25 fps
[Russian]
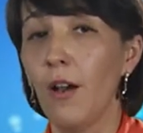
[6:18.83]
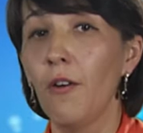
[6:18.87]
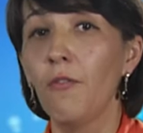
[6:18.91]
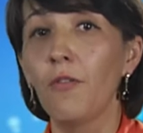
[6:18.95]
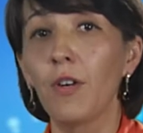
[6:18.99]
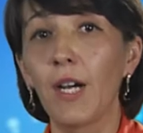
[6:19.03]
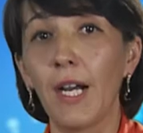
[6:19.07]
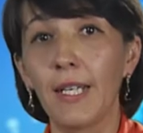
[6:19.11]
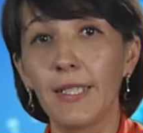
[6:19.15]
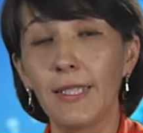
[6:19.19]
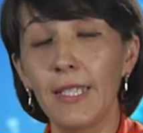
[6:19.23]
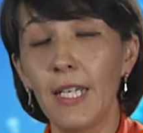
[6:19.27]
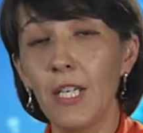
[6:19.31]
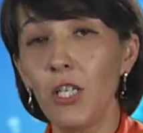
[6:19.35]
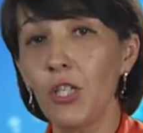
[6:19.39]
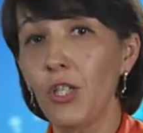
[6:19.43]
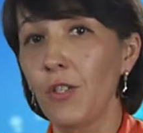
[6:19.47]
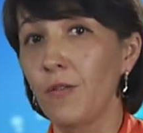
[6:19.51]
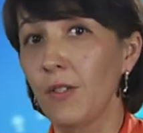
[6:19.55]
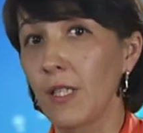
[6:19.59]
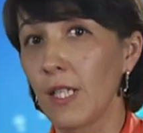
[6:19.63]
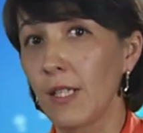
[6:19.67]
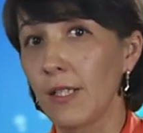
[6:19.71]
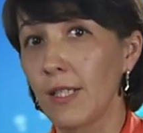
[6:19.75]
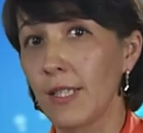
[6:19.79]
входящий
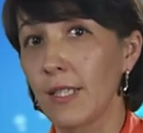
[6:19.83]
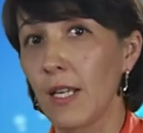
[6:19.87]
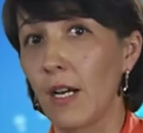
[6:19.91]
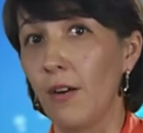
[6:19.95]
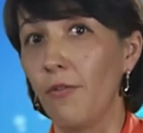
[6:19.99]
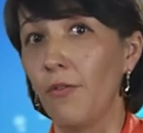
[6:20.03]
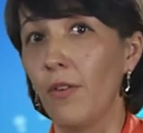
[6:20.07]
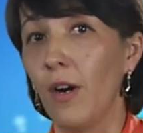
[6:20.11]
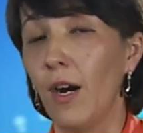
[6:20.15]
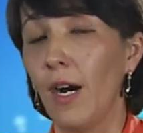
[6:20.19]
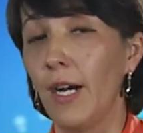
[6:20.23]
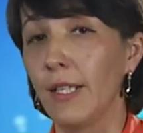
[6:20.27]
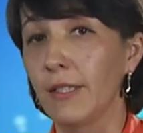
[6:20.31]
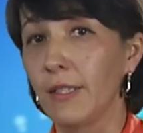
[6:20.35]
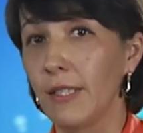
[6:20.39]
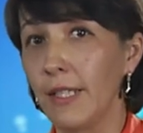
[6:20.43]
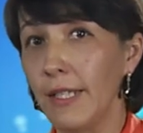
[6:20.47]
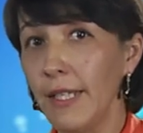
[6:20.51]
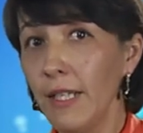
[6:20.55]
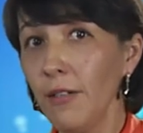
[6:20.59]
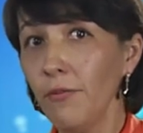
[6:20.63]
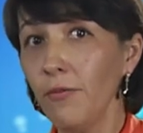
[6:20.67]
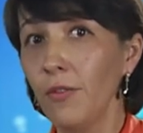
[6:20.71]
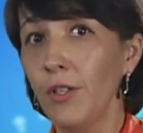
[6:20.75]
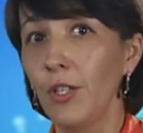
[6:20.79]
в состав
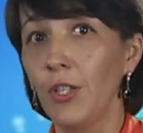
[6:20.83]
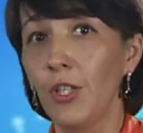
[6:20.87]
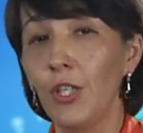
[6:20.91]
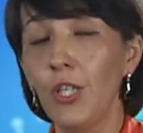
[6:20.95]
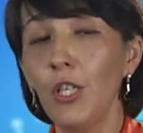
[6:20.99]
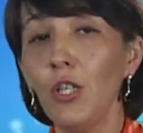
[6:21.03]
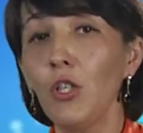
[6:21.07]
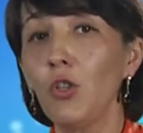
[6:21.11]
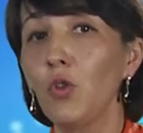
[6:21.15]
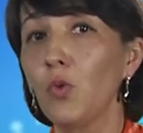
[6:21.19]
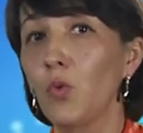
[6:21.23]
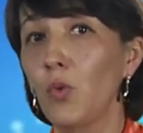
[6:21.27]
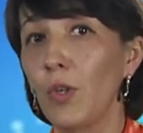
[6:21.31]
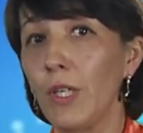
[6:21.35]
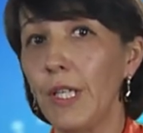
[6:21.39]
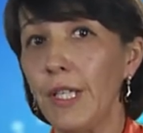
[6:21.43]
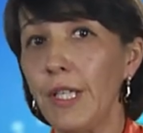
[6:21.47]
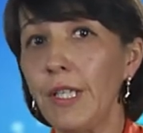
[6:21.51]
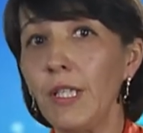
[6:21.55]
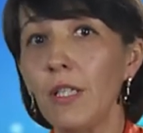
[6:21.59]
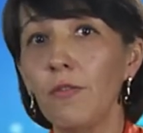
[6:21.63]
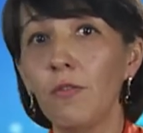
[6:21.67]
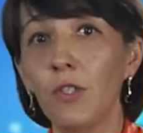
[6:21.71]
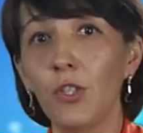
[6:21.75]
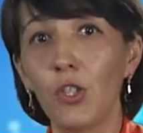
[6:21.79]
АТФ и
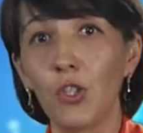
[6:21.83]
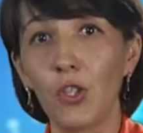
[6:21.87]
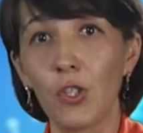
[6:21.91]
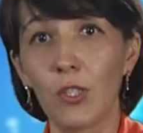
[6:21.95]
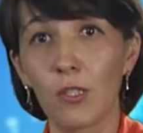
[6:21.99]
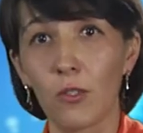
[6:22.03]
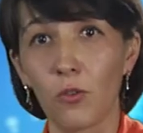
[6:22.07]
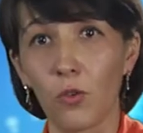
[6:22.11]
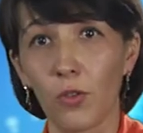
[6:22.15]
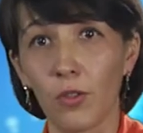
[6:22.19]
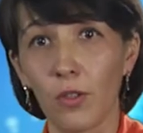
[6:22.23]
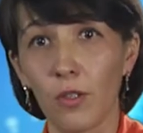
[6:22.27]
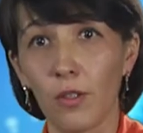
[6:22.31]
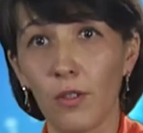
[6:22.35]
нуклеиновых кислот